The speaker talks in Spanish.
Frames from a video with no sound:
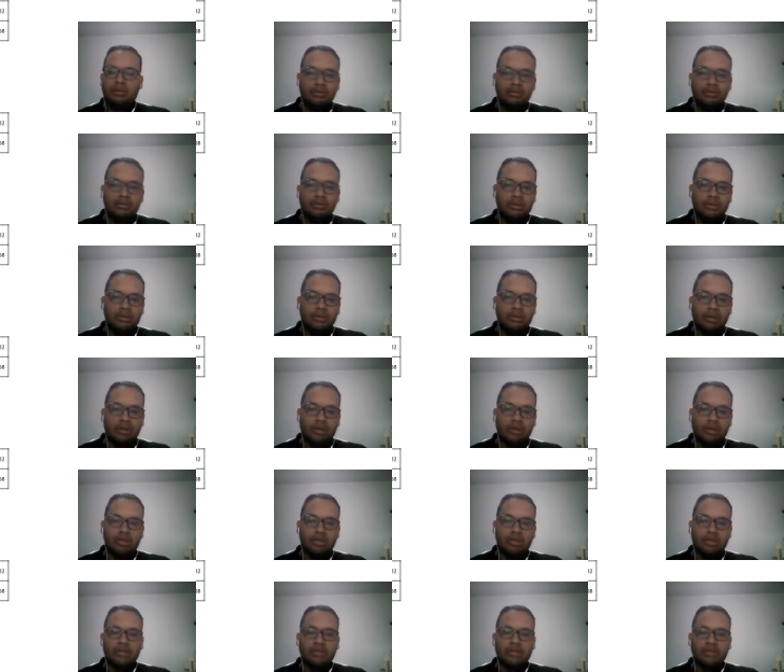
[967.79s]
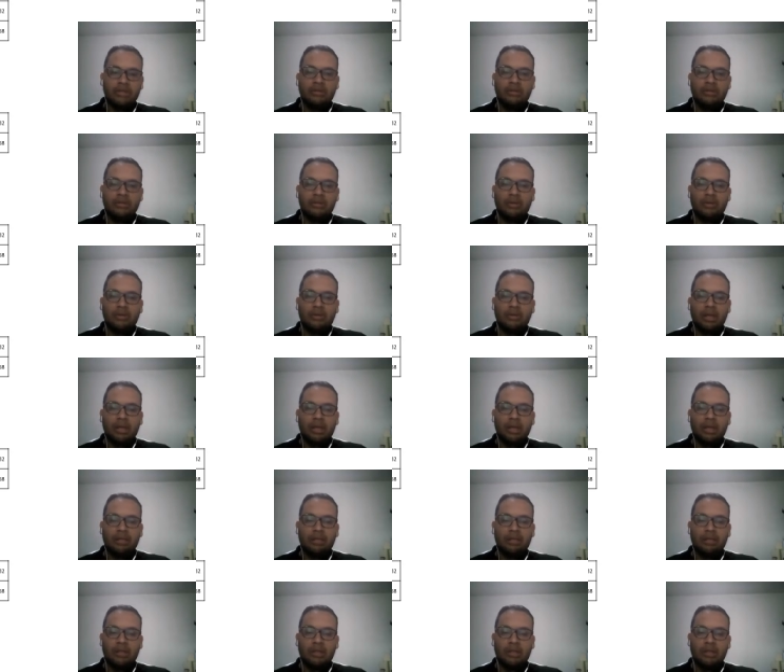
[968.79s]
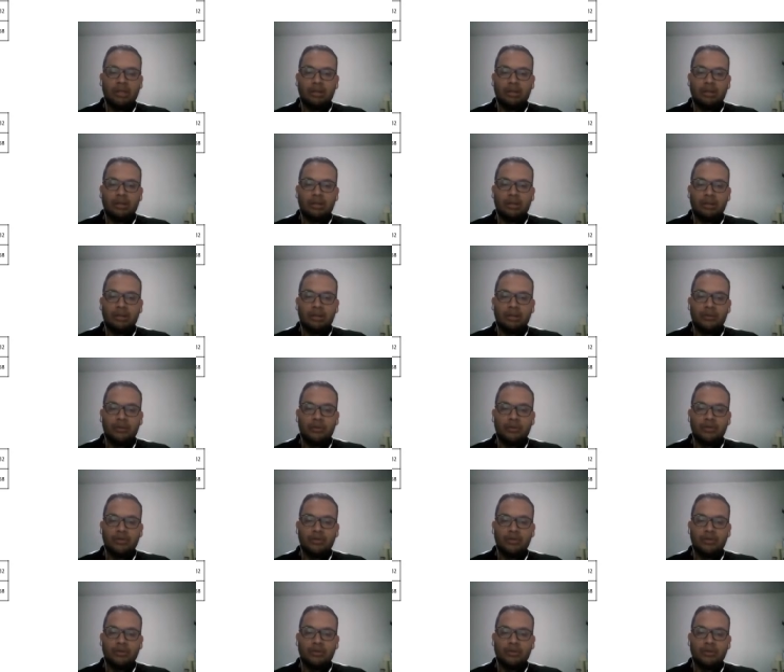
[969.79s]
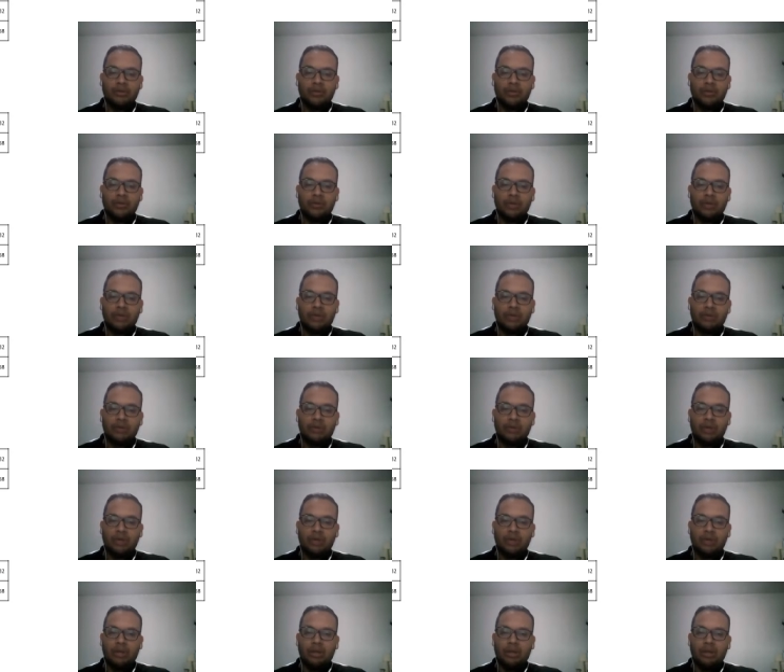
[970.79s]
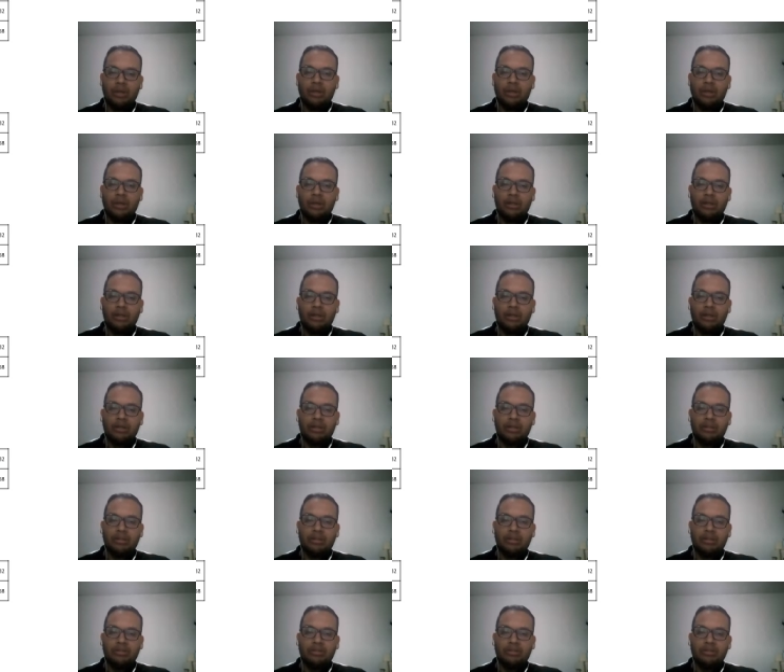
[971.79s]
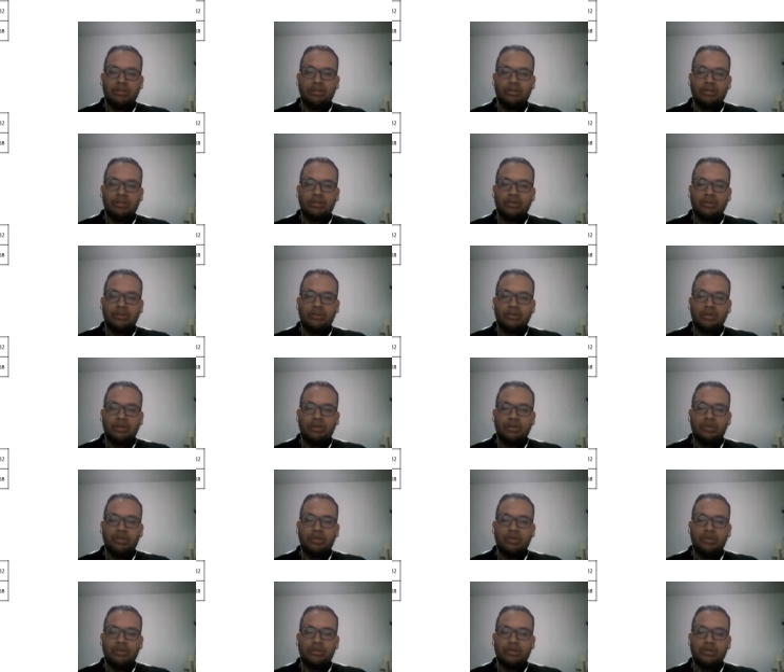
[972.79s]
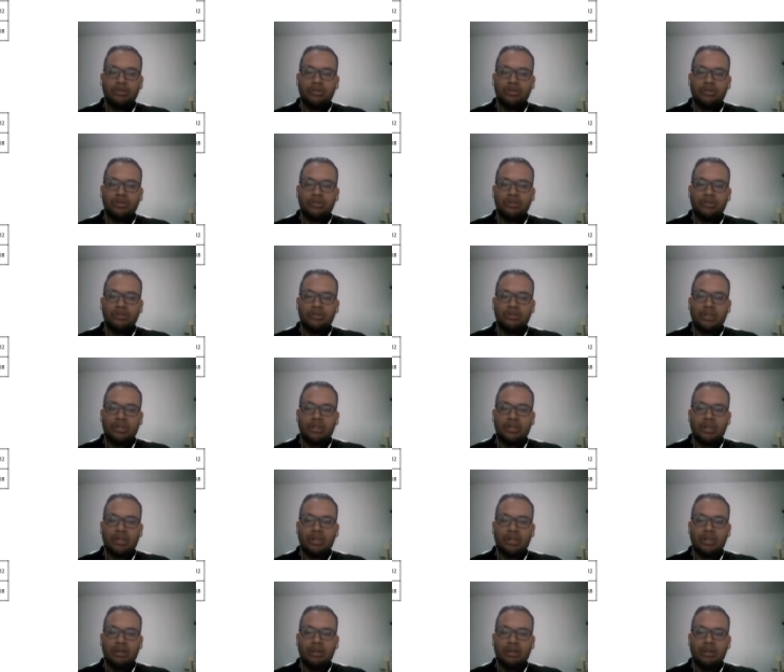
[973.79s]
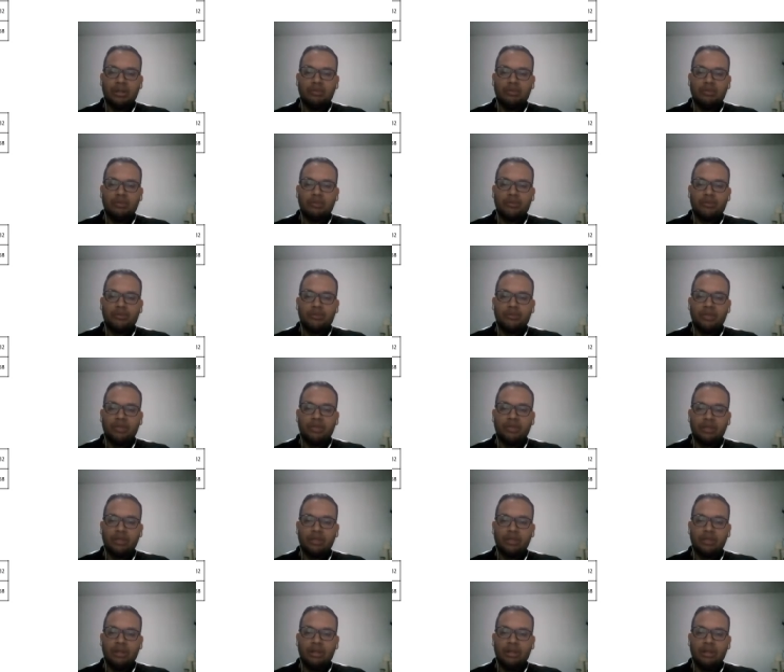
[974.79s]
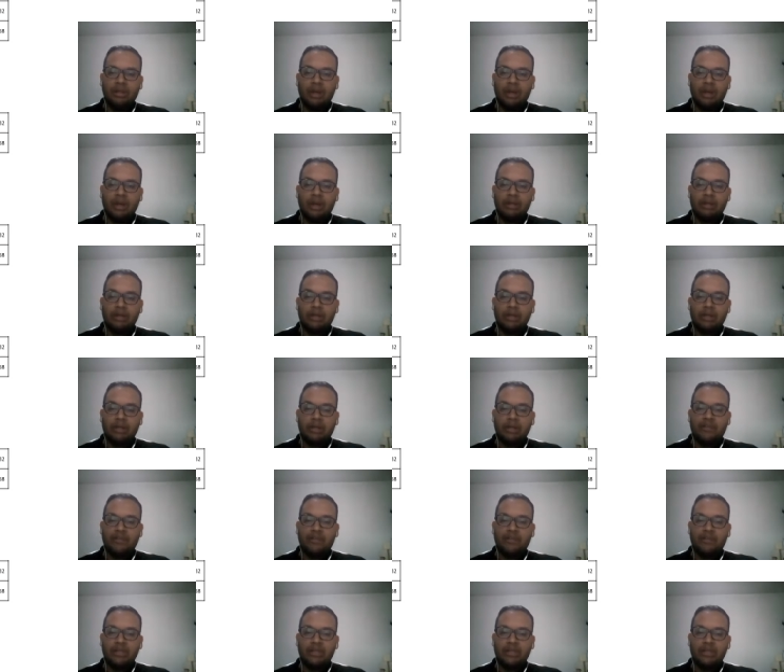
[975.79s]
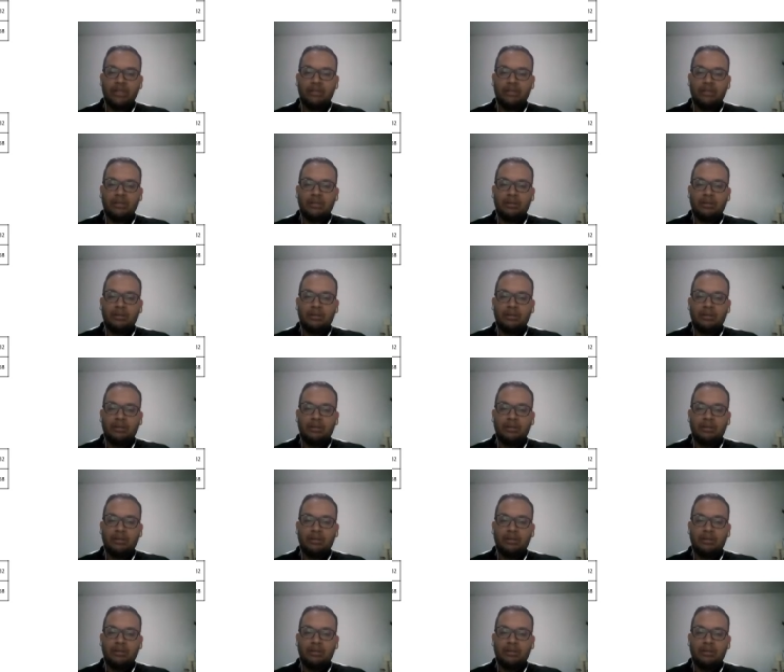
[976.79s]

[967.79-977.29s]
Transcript: Bueno, a comparación de lo que la demanda, el pronóstico que usa BOT, que te dan 359.830 de la metmorfina hay una gran diferencia, ¿no?